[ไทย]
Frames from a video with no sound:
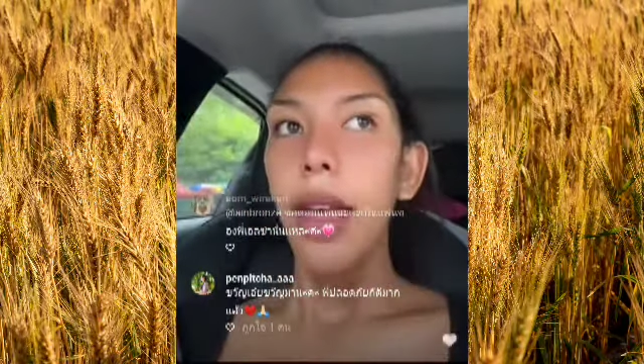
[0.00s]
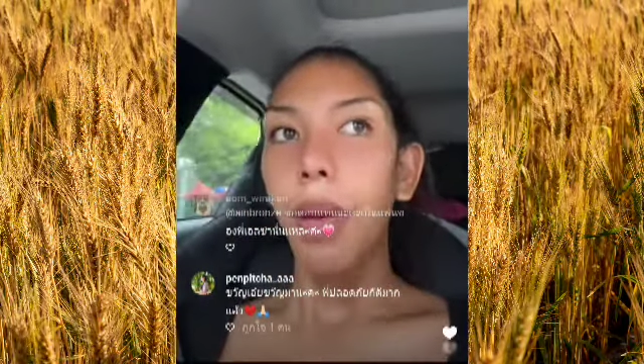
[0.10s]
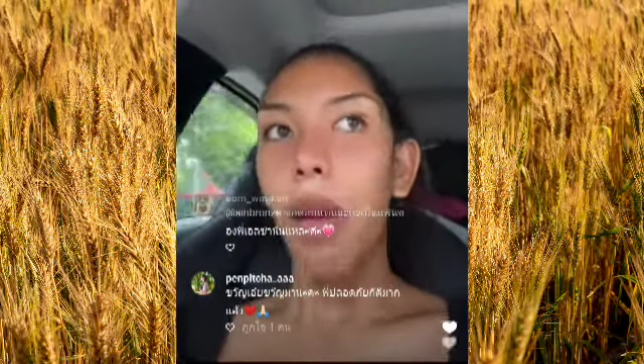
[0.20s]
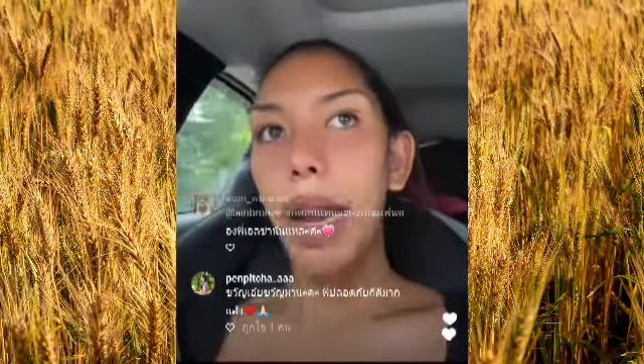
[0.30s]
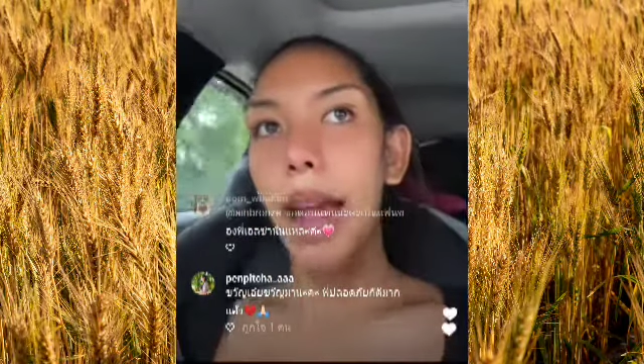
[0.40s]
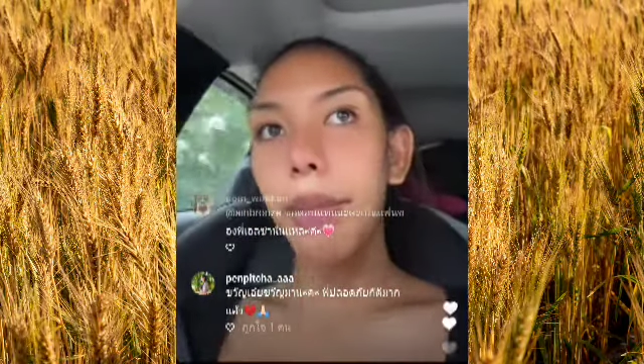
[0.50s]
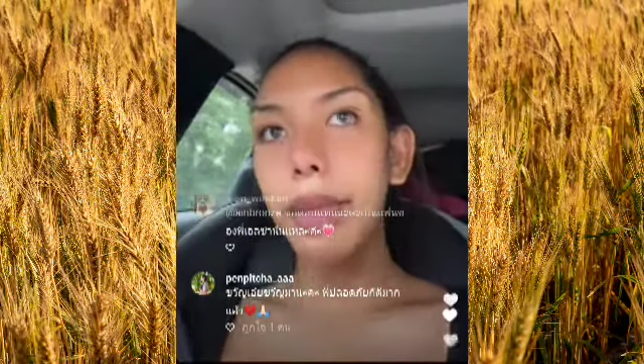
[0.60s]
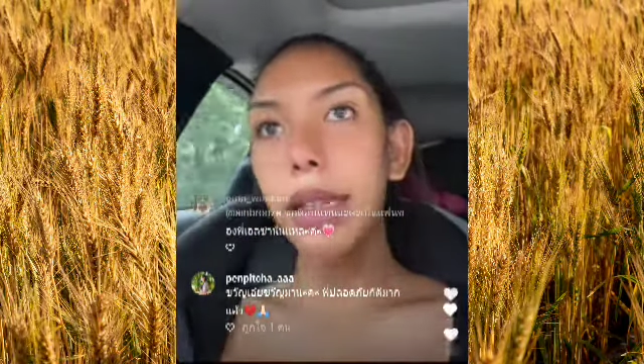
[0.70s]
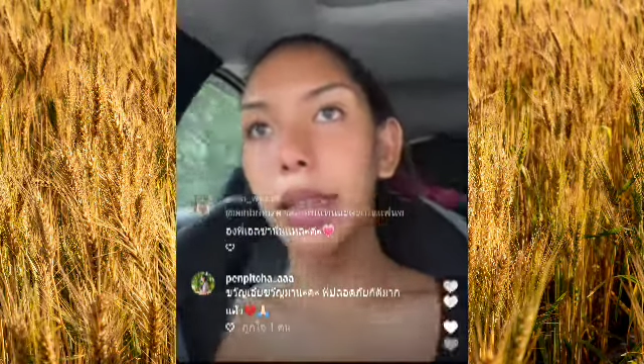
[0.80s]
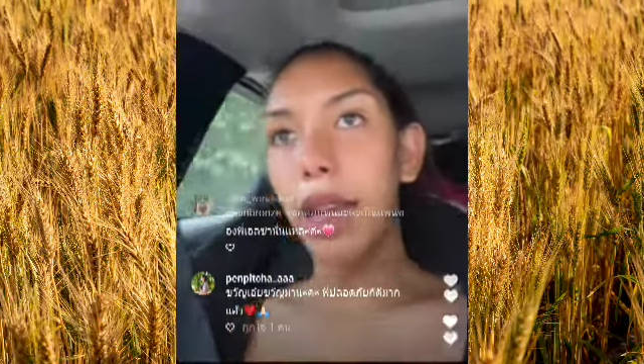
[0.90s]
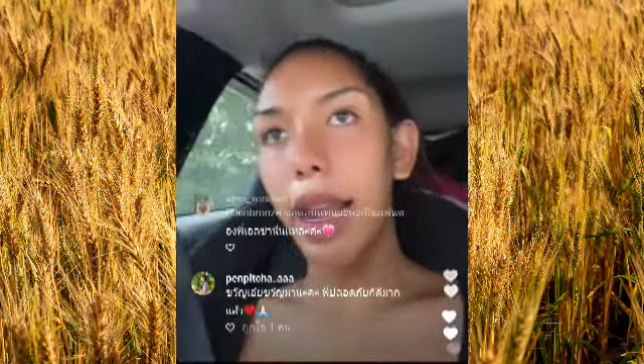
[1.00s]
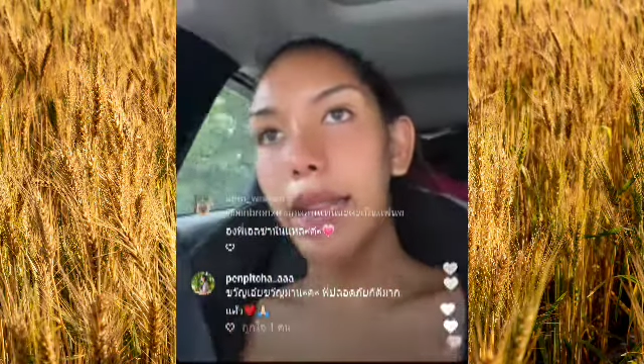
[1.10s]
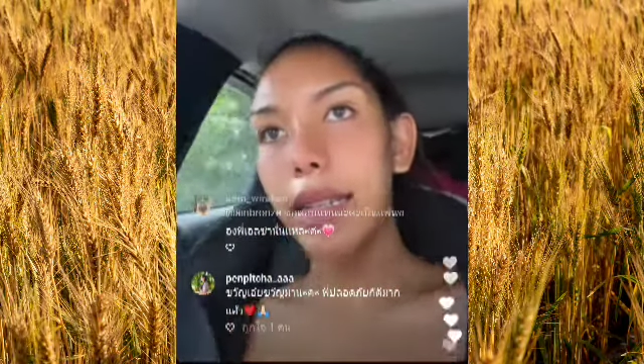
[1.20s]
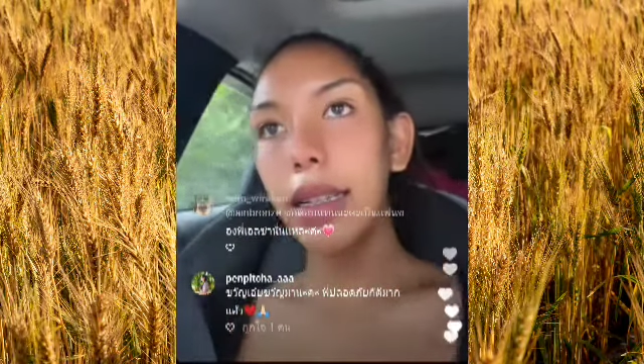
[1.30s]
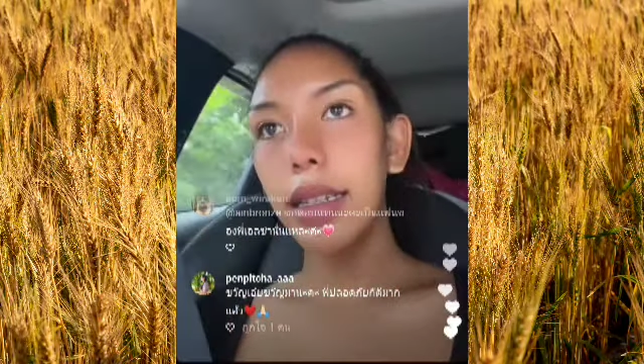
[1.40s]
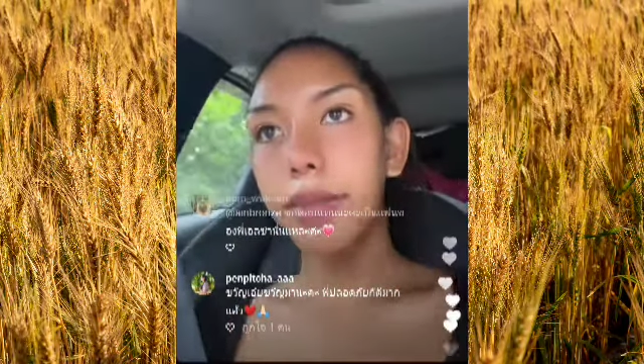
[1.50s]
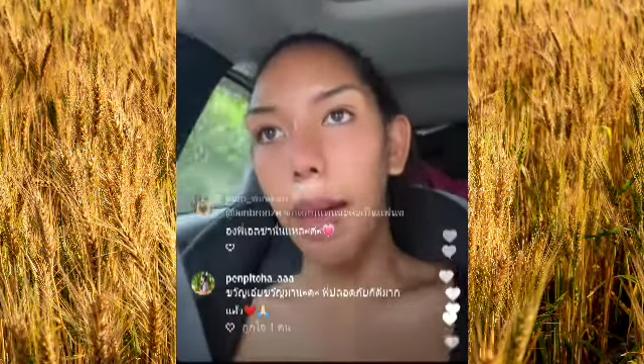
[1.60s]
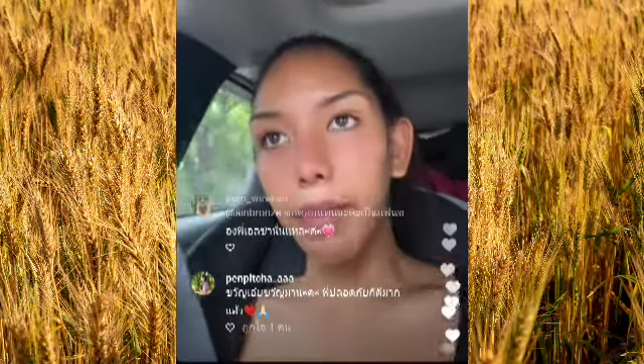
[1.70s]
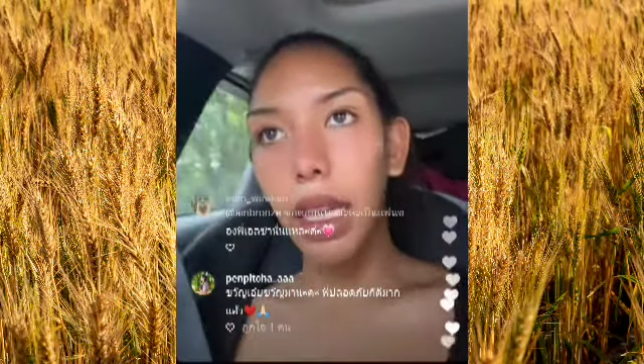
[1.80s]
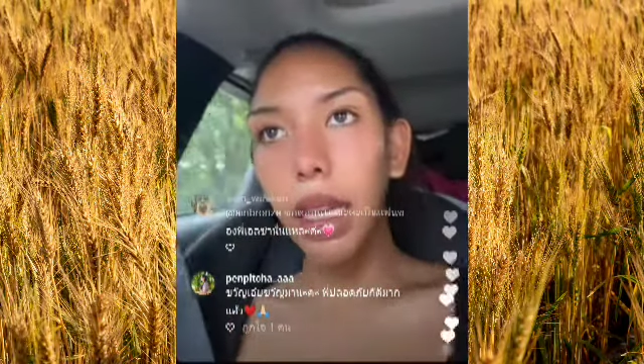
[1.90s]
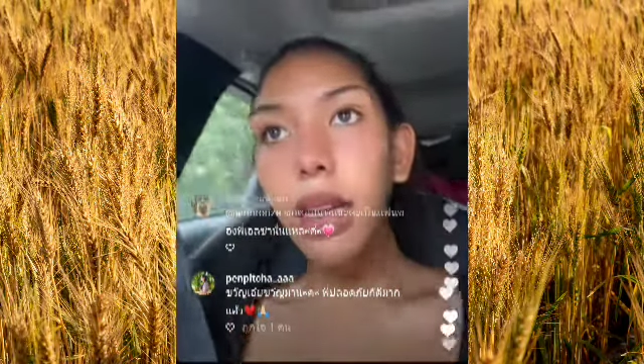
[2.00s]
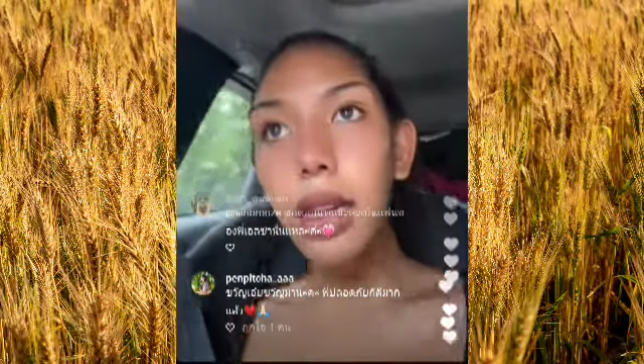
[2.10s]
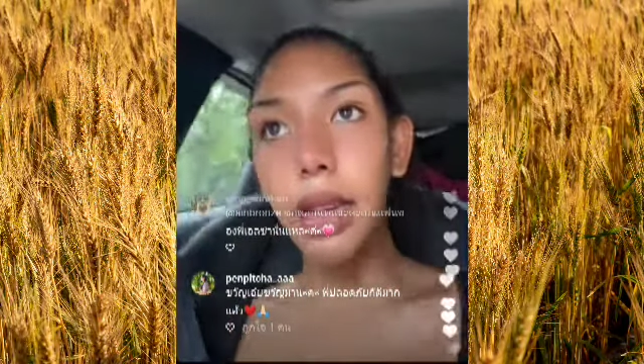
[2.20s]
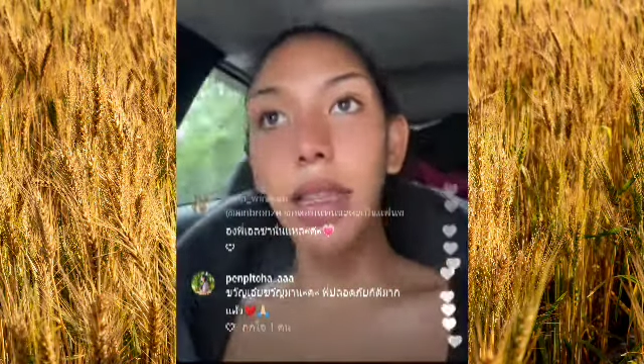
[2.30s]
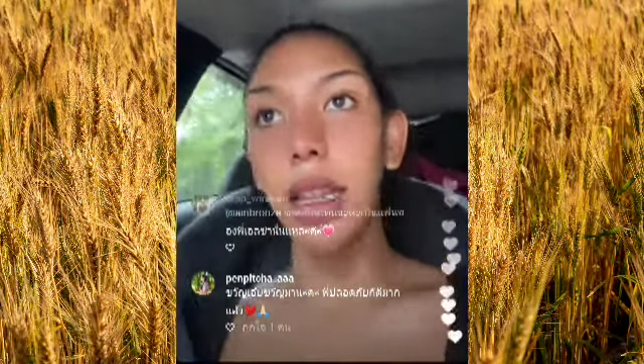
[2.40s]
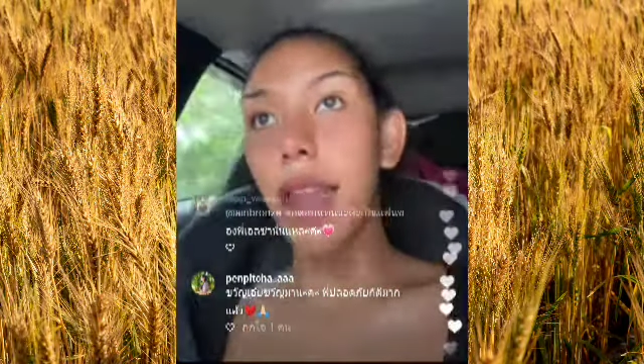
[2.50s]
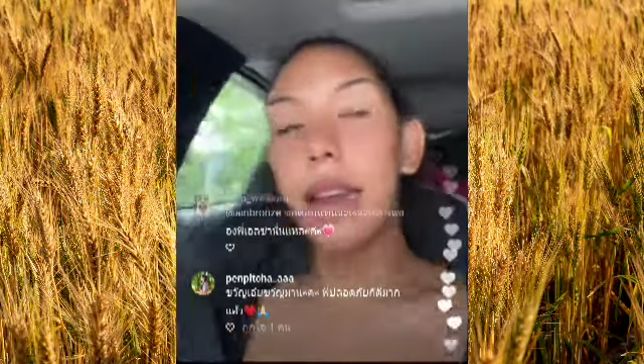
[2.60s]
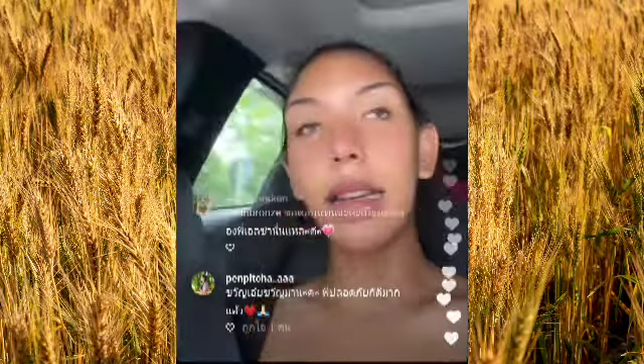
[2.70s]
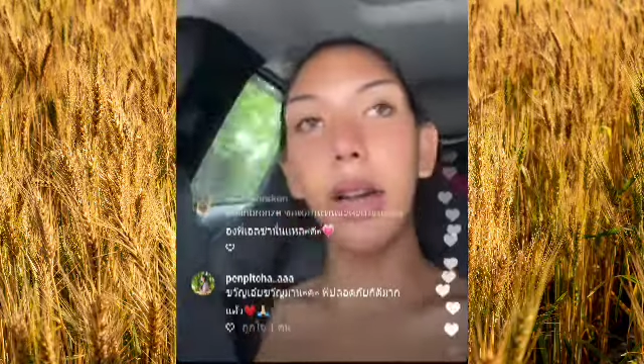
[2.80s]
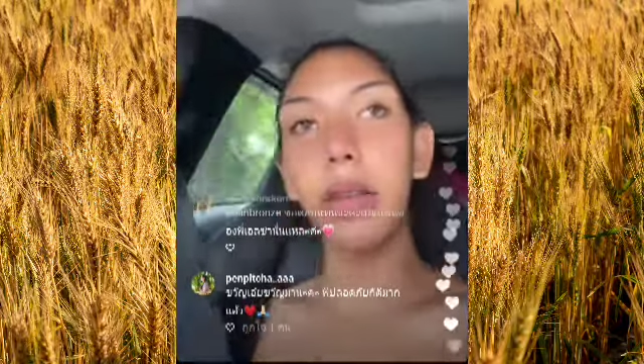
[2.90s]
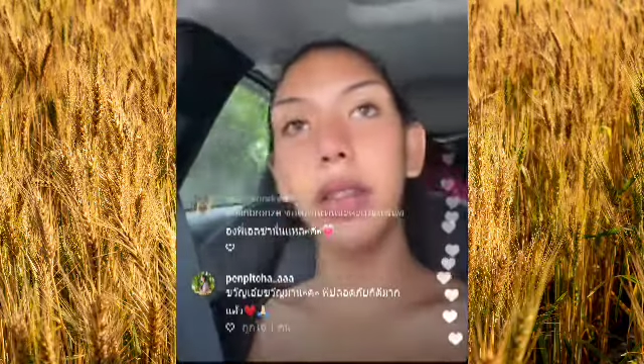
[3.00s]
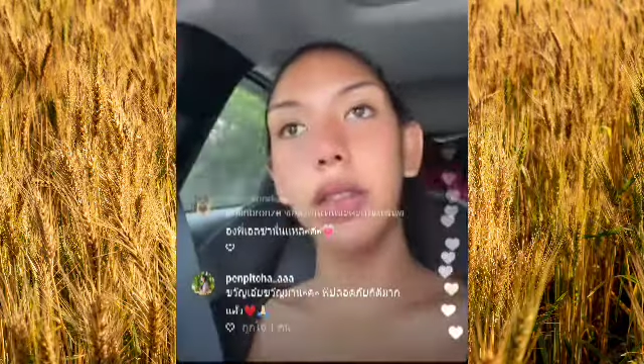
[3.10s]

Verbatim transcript: พอเวลามันเกิดอะไรแบบนี้ขึ้นนะสิ่งแรกที่เรา